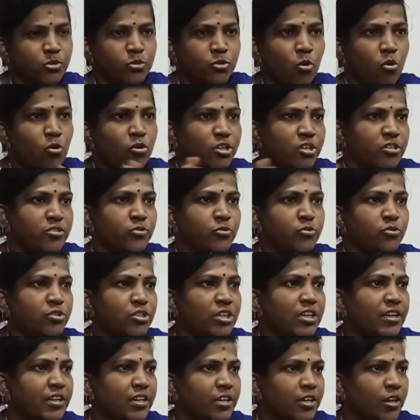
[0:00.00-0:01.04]
தோட்டம்
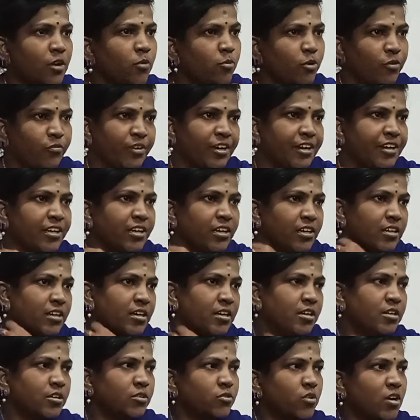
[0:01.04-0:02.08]
சுற்றி இருக்கிற ஒரு வீடு
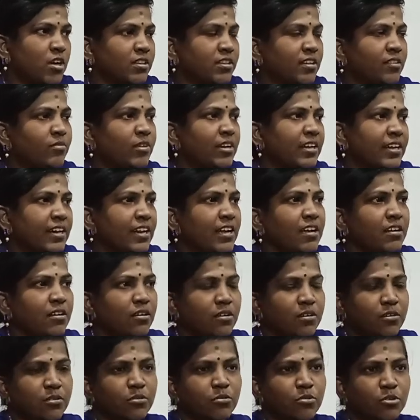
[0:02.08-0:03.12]
ஸோ அந்த வீட்டில்
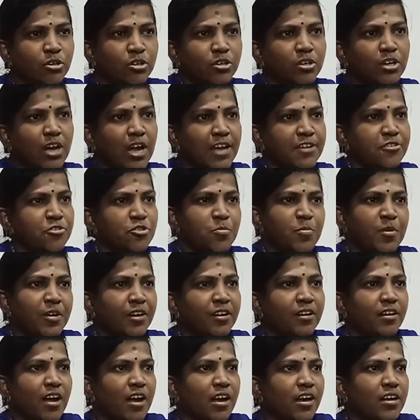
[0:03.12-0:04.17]
ஒரு அஞ்சு பேர்
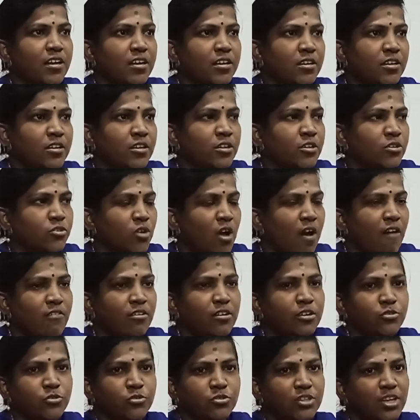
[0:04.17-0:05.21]
இருக்காங்க ஸோ
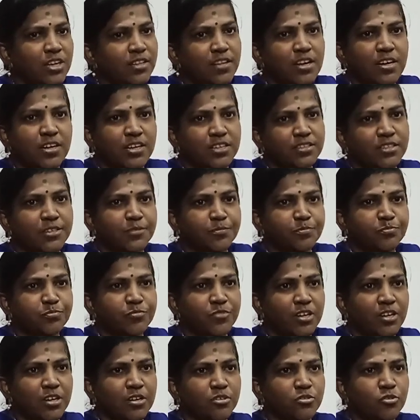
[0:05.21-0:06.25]
அவங்கள சுற்றியே தான் கதை
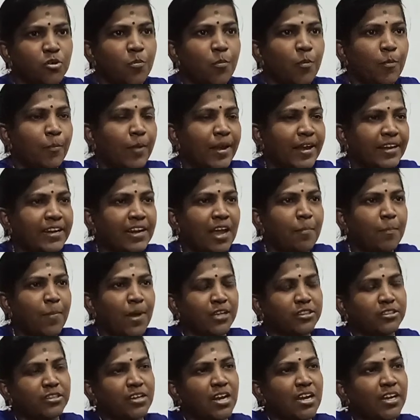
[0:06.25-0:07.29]
ஸோ மெயினாக
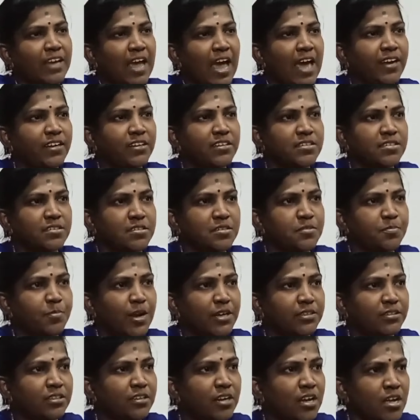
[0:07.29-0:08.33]
பார்த்தீங்கன்னா கேரக்டர்ஸ்னு
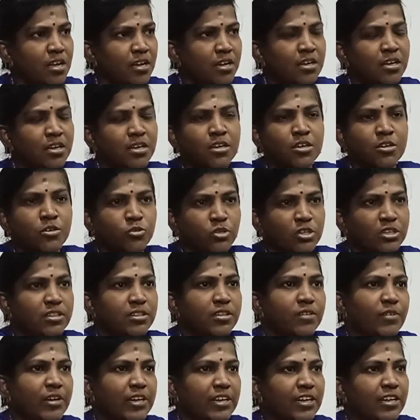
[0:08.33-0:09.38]
பார்த்தீங்கன்னா ஸோ
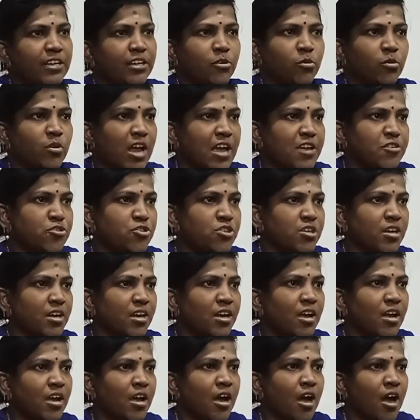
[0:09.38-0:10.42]
இந்த வீட்டில் இருக்கிற ஒரு அஞ்சு
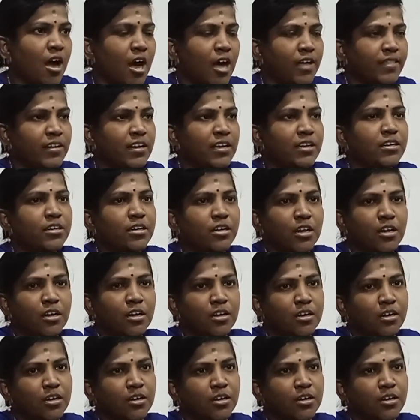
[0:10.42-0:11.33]
அதில் இருக்கிற